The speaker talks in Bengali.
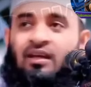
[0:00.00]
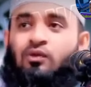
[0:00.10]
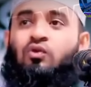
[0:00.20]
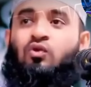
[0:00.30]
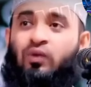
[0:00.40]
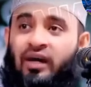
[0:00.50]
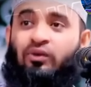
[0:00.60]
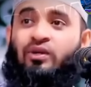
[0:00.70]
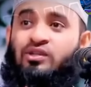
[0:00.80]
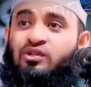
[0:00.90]
কিন্তু টোনা
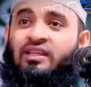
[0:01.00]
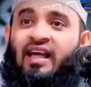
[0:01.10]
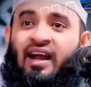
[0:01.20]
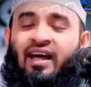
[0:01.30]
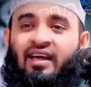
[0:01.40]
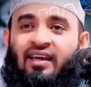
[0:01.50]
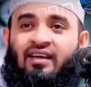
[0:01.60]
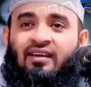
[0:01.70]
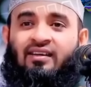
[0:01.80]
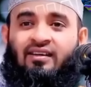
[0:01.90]
টুনি যদি দাঁড়ায়
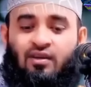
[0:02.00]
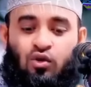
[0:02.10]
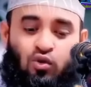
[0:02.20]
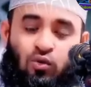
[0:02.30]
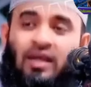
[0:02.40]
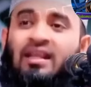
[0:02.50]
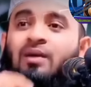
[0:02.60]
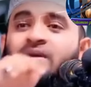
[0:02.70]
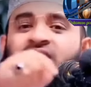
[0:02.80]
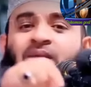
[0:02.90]
টোনা
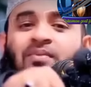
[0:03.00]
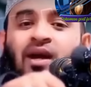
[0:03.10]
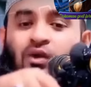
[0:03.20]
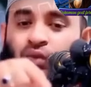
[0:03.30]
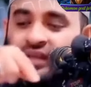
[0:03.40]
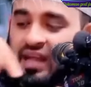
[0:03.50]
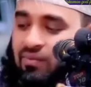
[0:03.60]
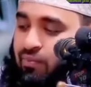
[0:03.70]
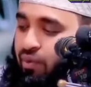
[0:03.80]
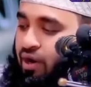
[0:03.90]
দাঁড়াবে সামনে টুনি
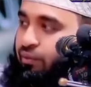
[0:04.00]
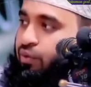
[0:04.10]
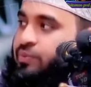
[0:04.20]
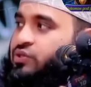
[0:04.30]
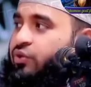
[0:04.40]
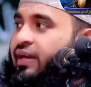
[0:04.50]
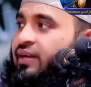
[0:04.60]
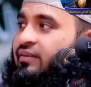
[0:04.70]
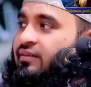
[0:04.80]
দাঁড়াবে বরাবর পিছনে